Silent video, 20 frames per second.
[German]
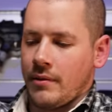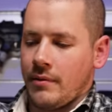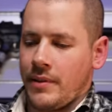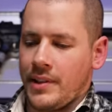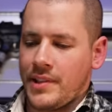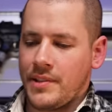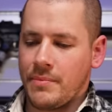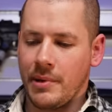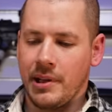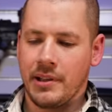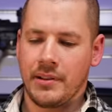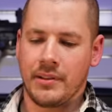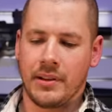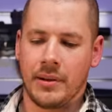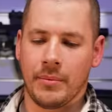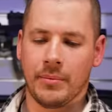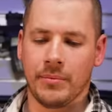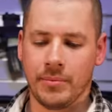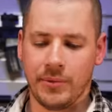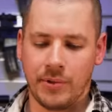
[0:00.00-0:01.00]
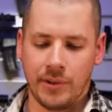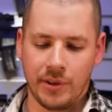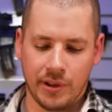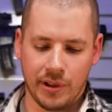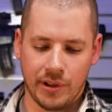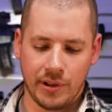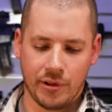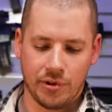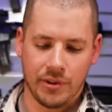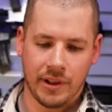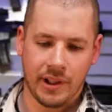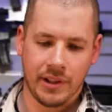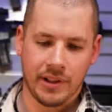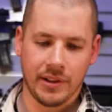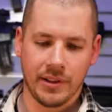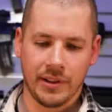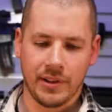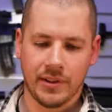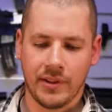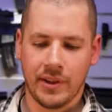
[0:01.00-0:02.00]
Was man, haben sicherlich schon
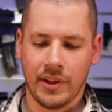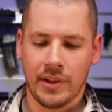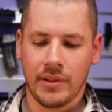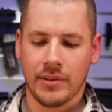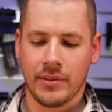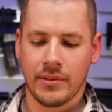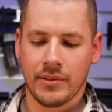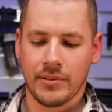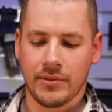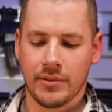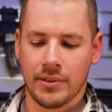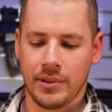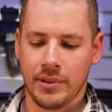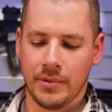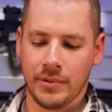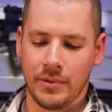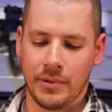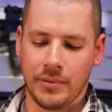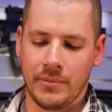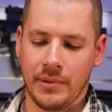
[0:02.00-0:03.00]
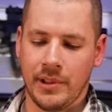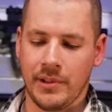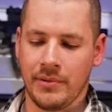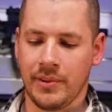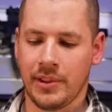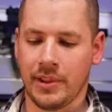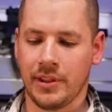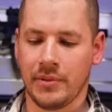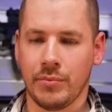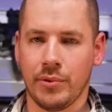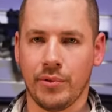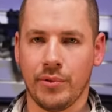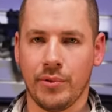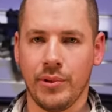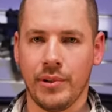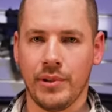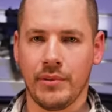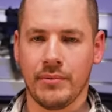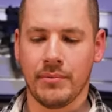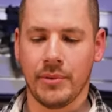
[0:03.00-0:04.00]
einige gesehen, ne? von hier oben einfach
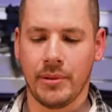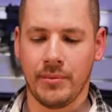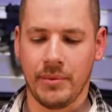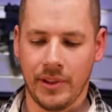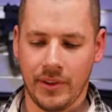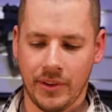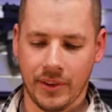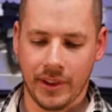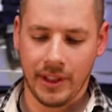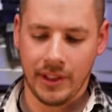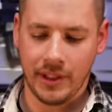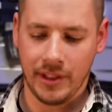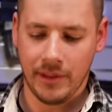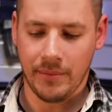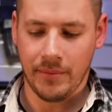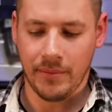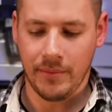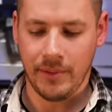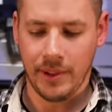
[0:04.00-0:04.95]
befüllen, BBs reinkippen,